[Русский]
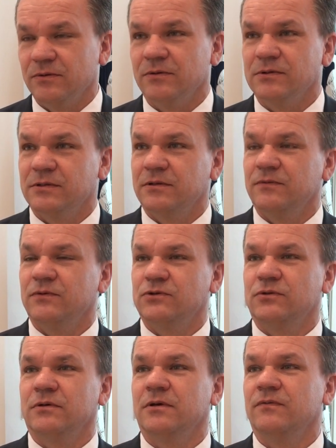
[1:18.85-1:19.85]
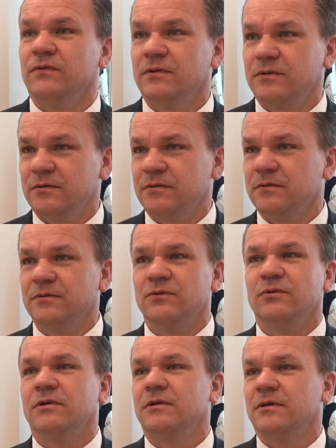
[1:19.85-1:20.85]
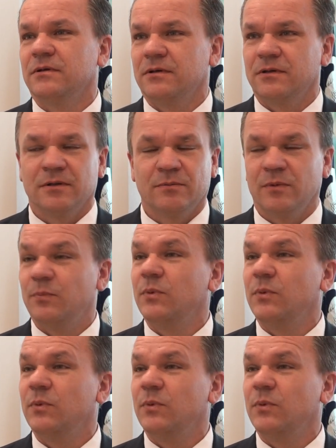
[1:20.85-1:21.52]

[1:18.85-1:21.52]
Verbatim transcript: Но из-за того, что ковид и другие какие-то